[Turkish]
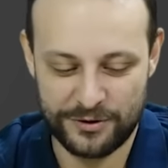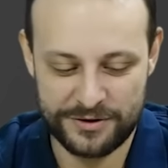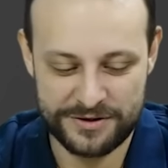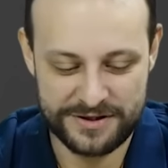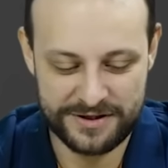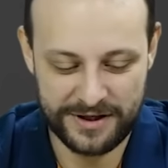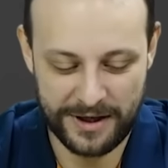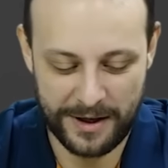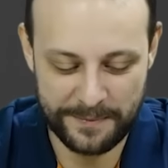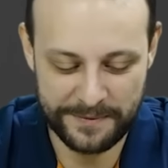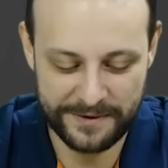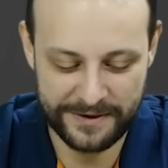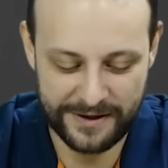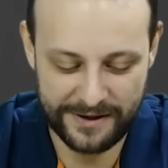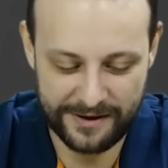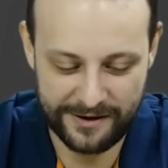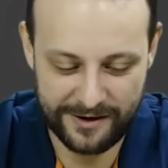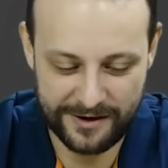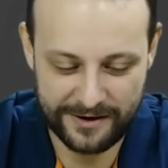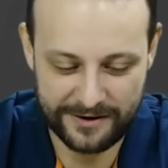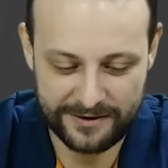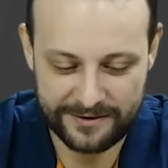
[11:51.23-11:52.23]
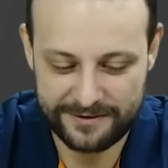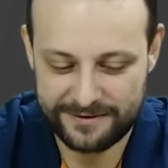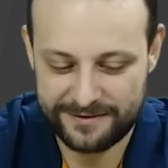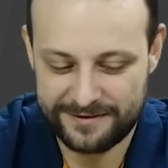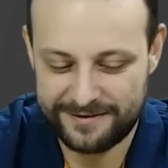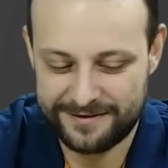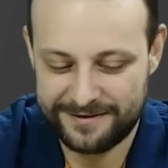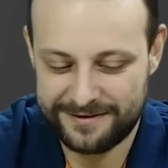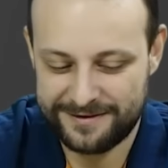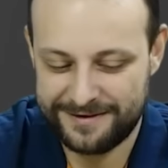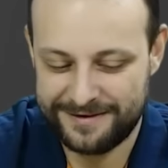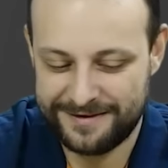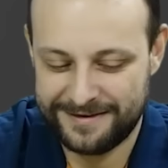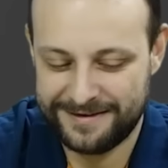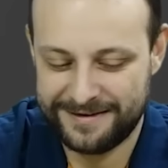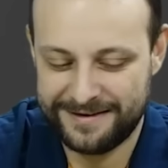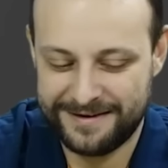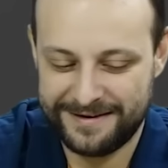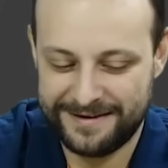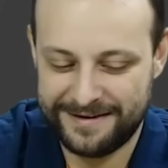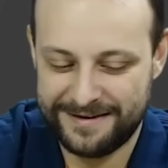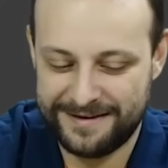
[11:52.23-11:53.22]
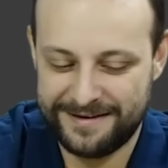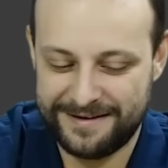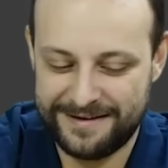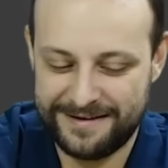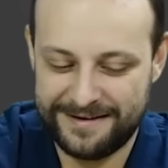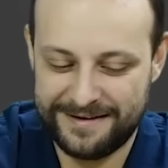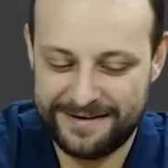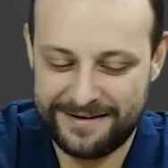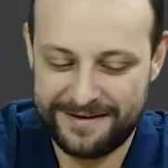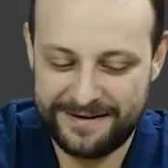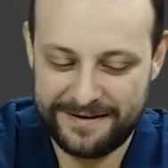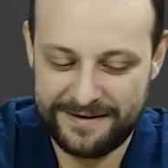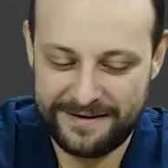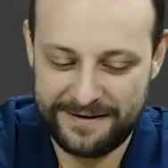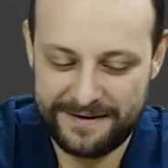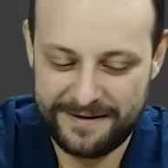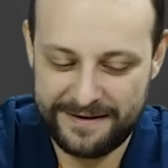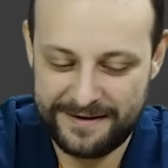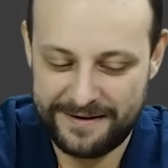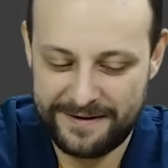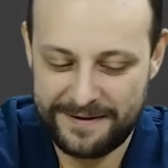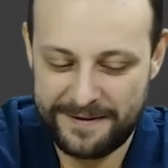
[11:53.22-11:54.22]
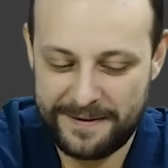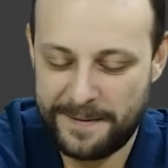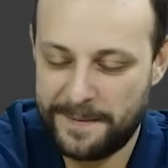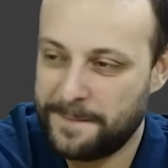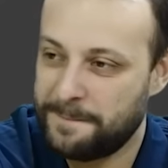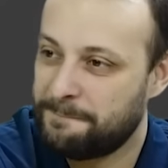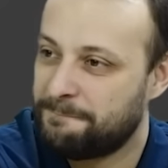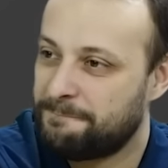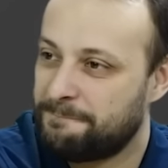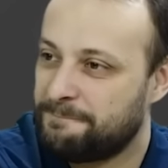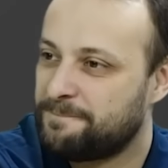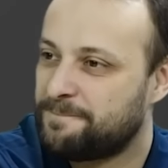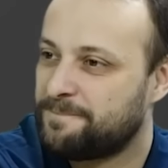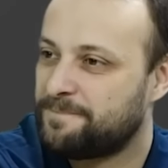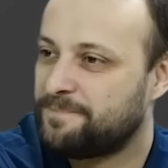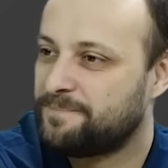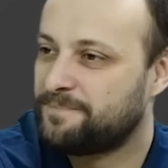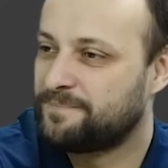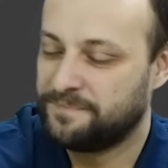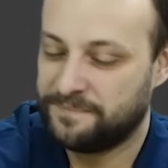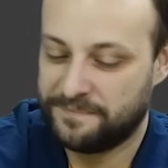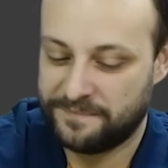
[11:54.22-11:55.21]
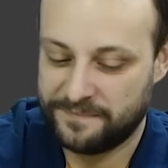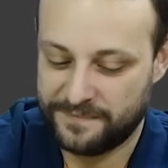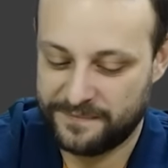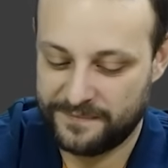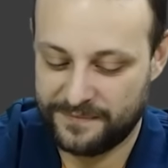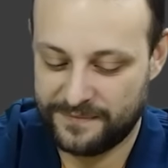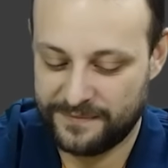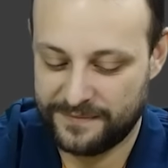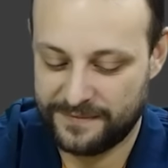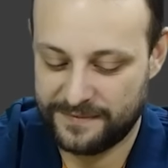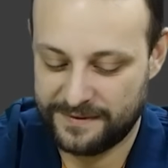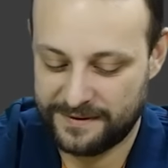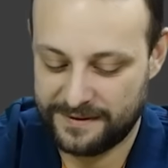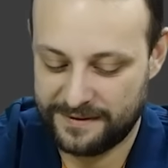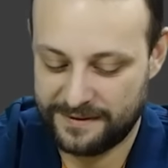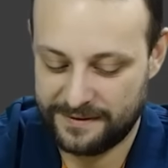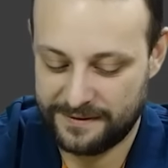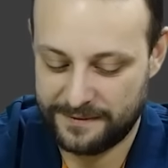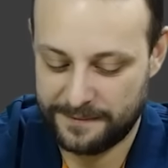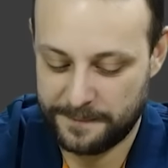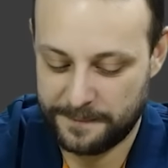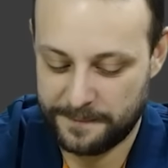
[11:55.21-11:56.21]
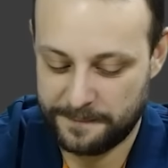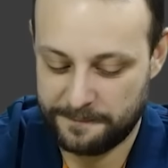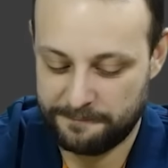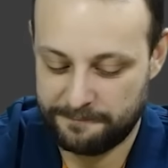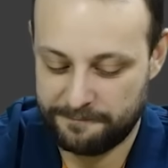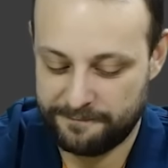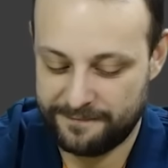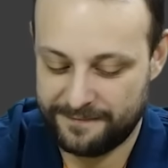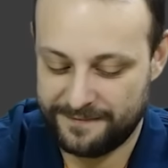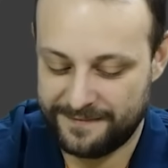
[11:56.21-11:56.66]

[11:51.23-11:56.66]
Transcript: Hedonist tahminleri. Hedon- hedonist, hedonist bot var robot. Robot böyle üzüm yiyor.